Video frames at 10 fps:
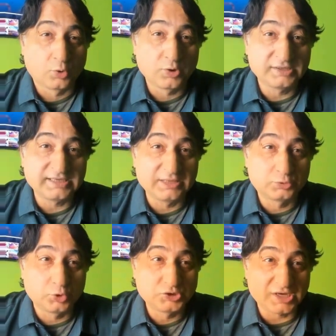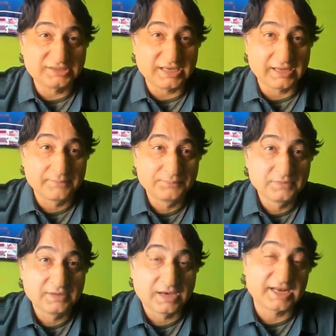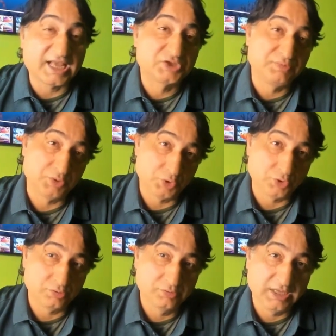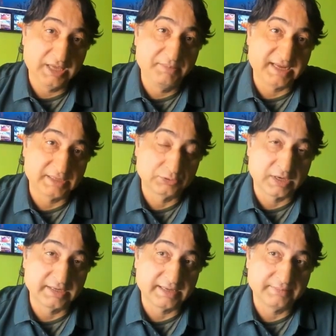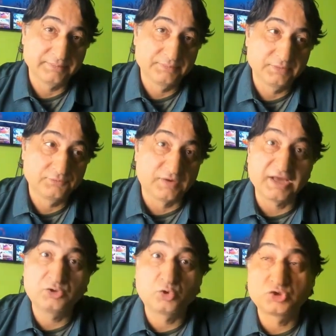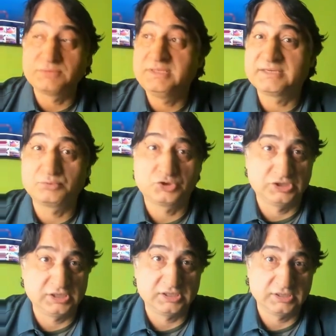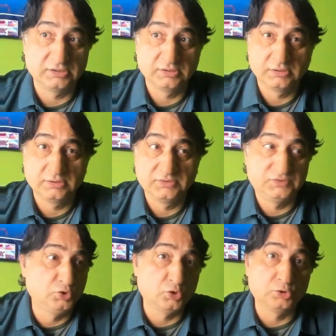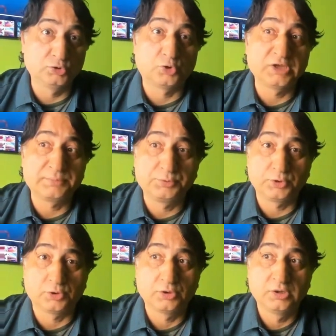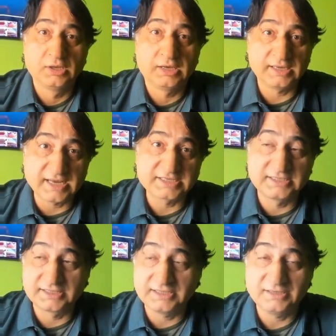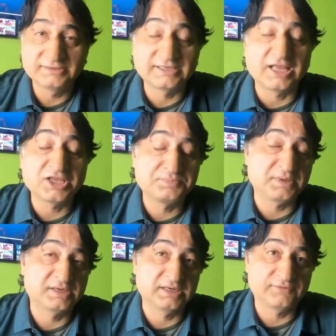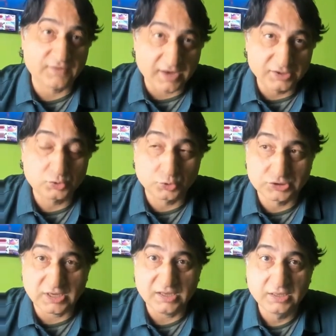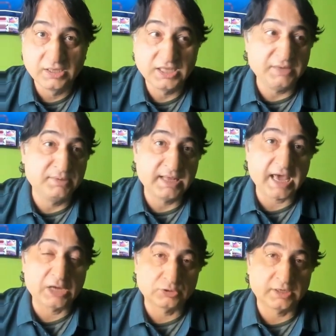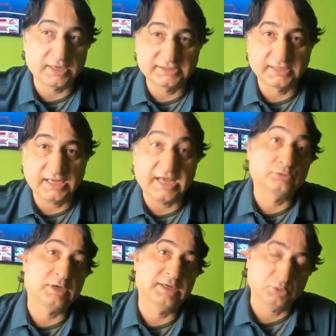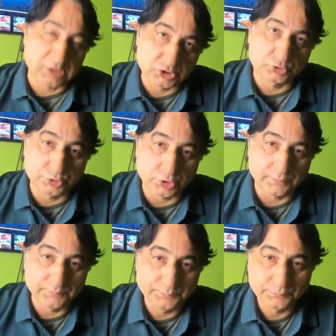Ona da el koyacak da haraç veriyor Emin Erdoğan'a. Fahri Koca bilir bu işleri. CEO'luğunu o yapıyor. Haraçları Sağlık Bakanı Fahri Koca Emine Erdoğan adına Erdoğan'a ulaştırıyor.